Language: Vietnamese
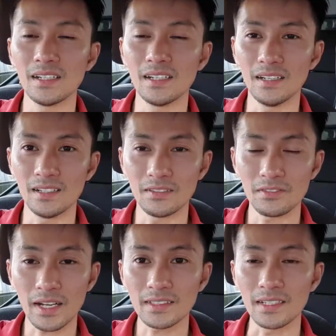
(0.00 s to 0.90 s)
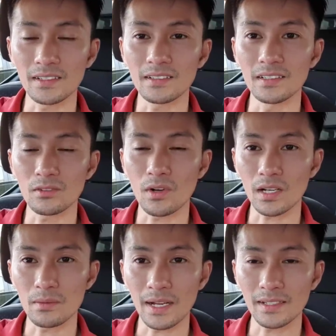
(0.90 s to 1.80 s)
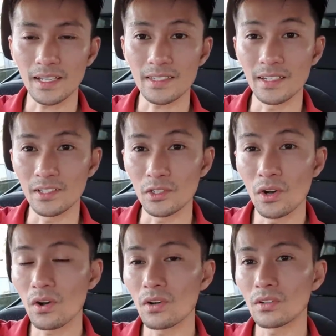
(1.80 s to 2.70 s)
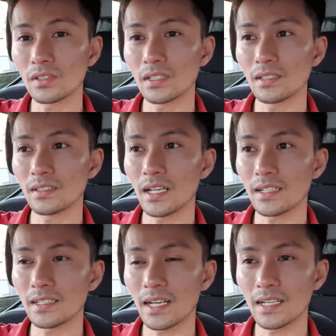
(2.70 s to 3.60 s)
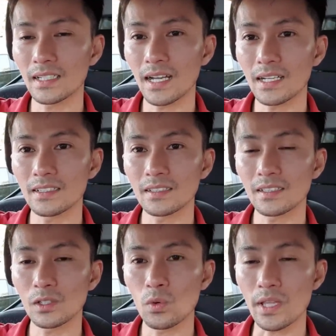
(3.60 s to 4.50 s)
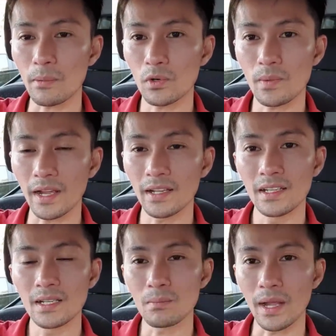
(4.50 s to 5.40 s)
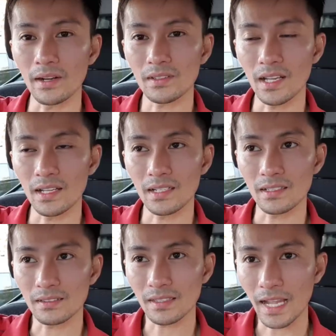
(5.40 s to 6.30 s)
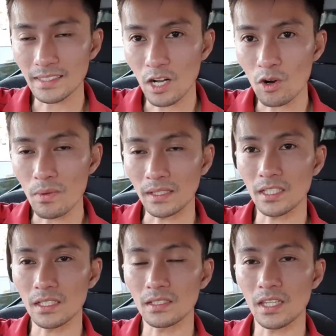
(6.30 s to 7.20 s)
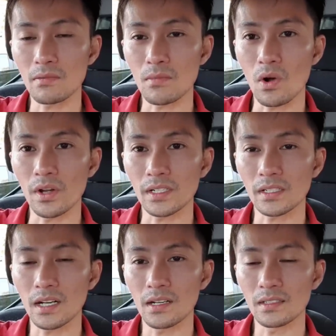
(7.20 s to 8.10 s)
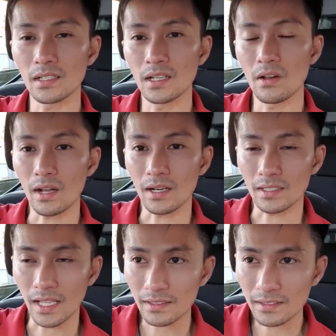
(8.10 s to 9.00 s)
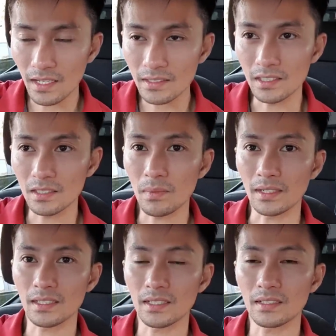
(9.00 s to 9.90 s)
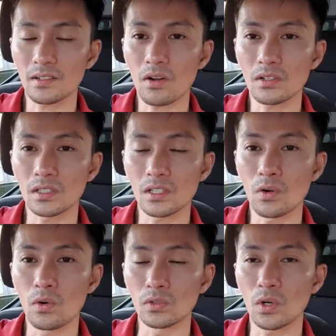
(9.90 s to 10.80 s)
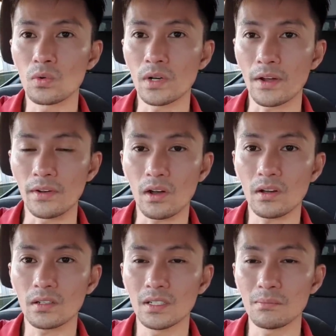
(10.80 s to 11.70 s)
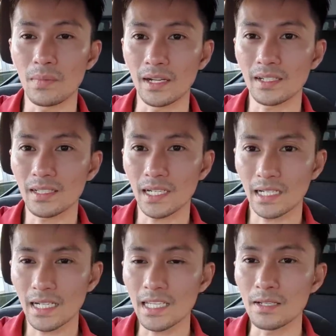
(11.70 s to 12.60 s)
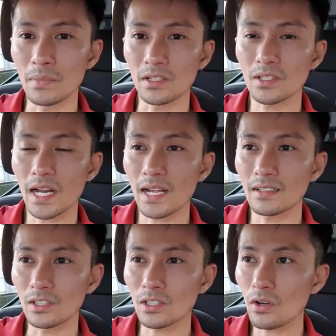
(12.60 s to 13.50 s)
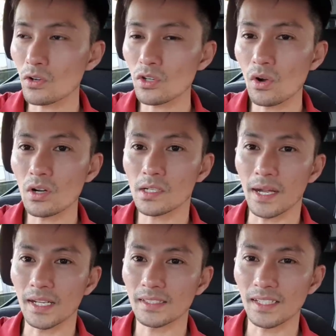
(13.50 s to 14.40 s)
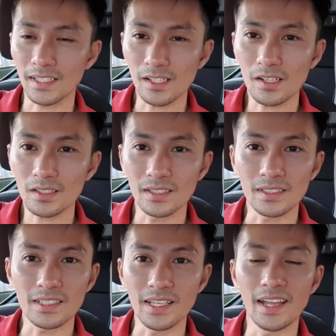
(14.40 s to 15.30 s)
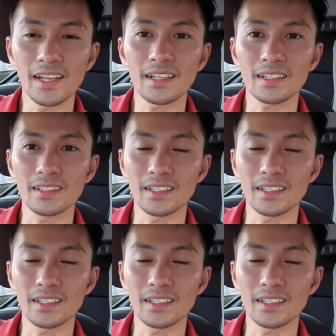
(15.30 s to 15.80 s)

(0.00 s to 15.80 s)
uh, phát triển nó được, hoặc là bạn có thể nhìn vô cái cái cái cái cái thu nhập của bạn, bạn có thể là tháng sau bạn tiến tiến bộ hơn, hoặc là tháng tới nữa bạn sẽ có được cái nguồn thu nào đó. Bạn, cái gì mà nó ra được cái con số các bạn thì cái đó là nó dễ